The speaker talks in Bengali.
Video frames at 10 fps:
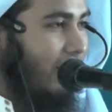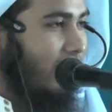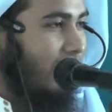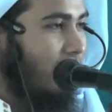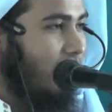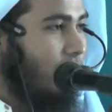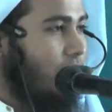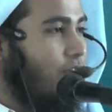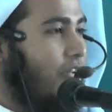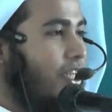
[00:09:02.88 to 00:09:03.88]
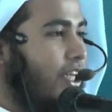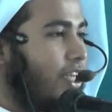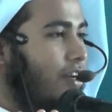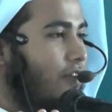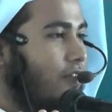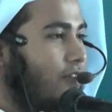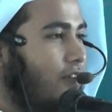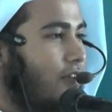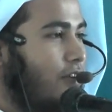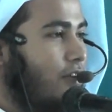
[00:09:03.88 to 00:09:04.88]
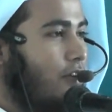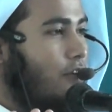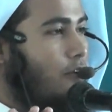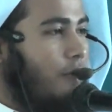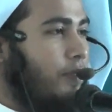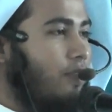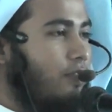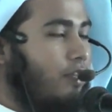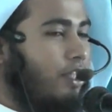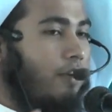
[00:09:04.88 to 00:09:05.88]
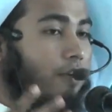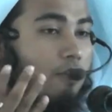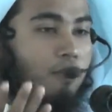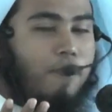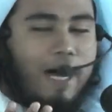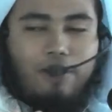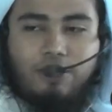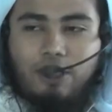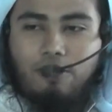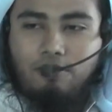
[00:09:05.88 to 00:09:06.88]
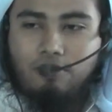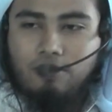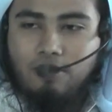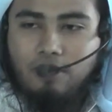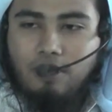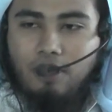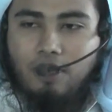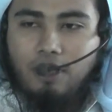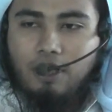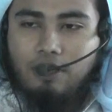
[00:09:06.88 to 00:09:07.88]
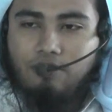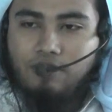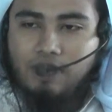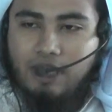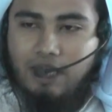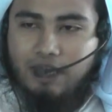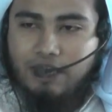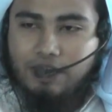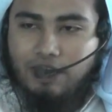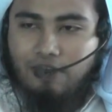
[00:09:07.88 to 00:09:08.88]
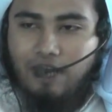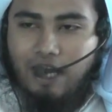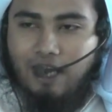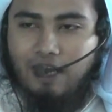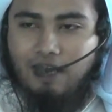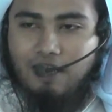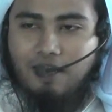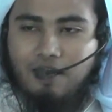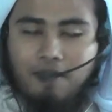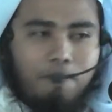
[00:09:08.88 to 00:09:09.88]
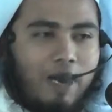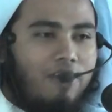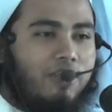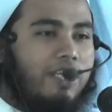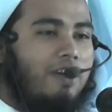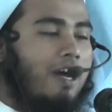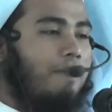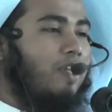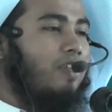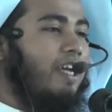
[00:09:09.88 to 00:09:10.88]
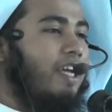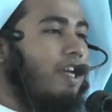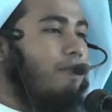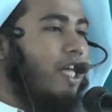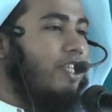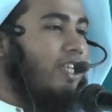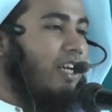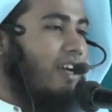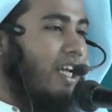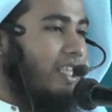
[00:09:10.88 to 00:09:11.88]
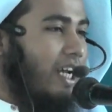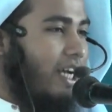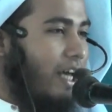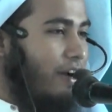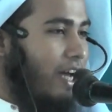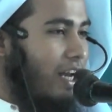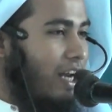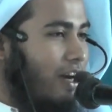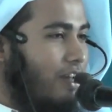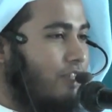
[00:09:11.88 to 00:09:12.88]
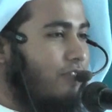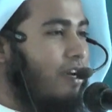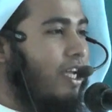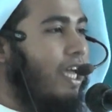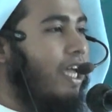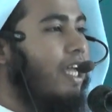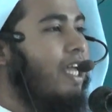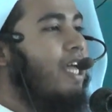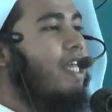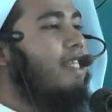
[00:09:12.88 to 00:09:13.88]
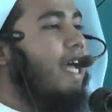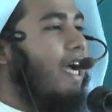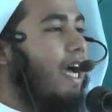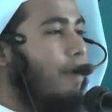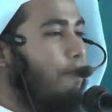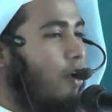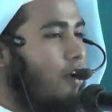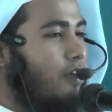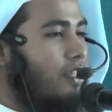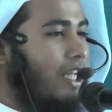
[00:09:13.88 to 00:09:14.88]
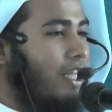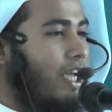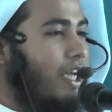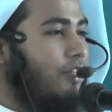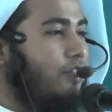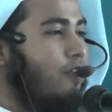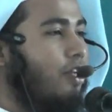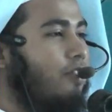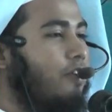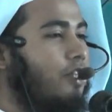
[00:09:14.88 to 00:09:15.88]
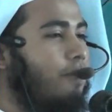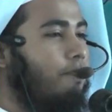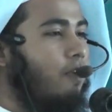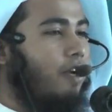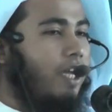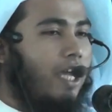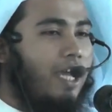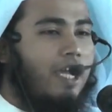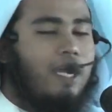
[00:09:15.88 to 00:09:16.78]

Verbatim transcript: নাই সুরত কি ছিল খুব সুন্দর ছিল খুব ভালো ছিল কিন্তু সিরত কি ছিল না ভালো ছিল না ভিতরে ইমান ছিল না যার কারণে আল্লাহর রসুলকে দেখার পরও তাদের চরিত্র সম্পর্কে